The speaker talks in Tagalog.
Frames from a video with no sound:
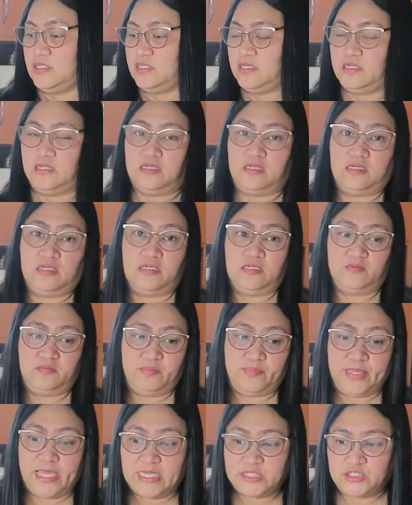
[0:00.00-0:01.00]
uh,
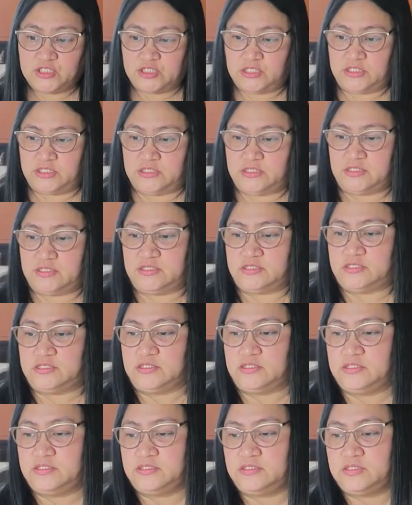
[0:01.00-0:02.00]
veggies.
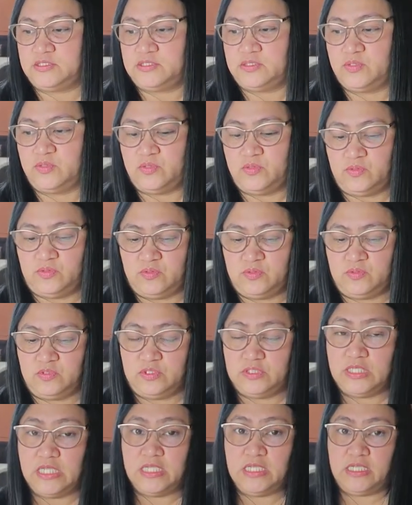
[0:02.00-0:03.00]
So,
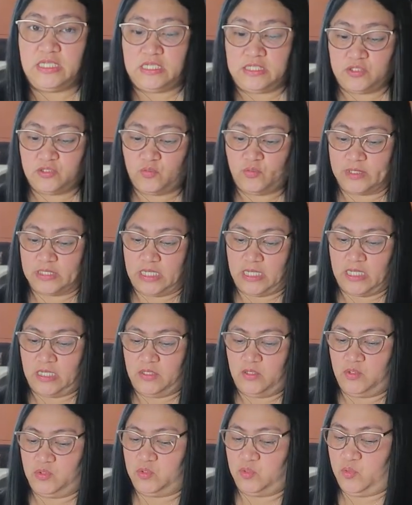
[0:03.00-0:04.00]
hindi ito
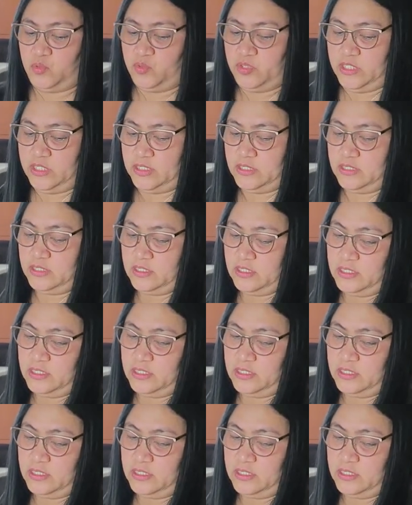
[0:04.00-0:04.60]
matagal lutuin.